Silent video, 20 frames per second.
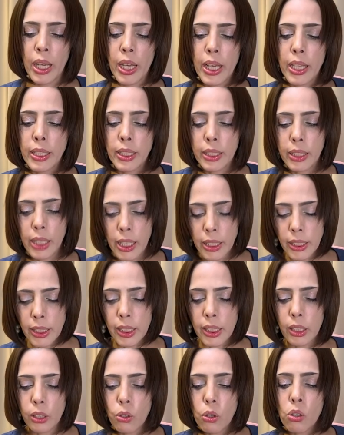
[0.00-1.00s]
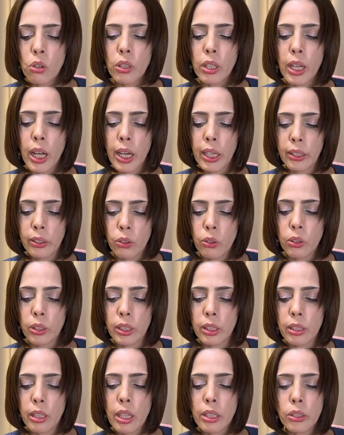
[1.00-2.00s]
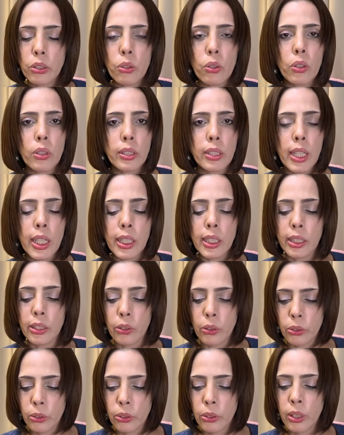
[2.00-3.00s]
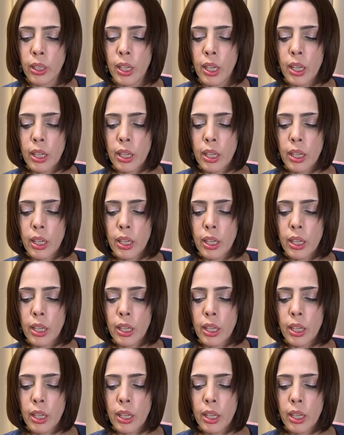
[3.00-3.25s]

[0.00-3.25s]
えしかし今回の北朝鮮による